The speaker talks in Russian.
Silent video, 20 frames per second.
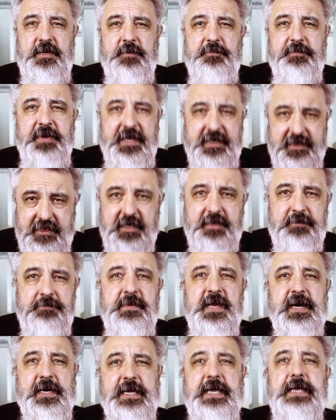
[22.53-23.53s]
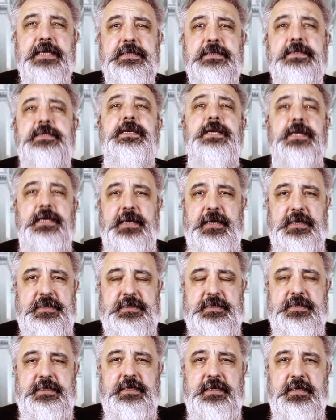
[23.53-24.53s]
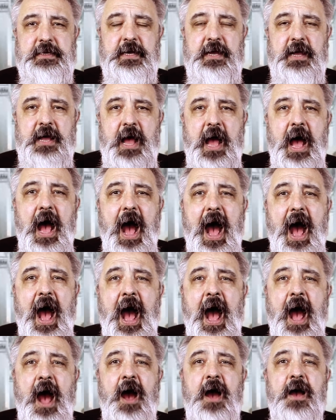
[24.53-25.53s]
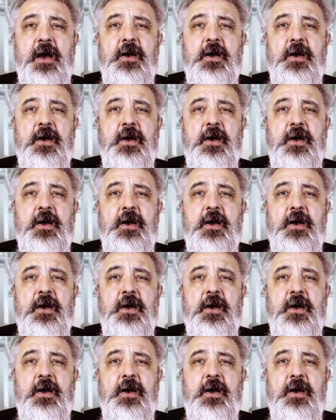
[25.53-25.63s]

претит меркантильность, а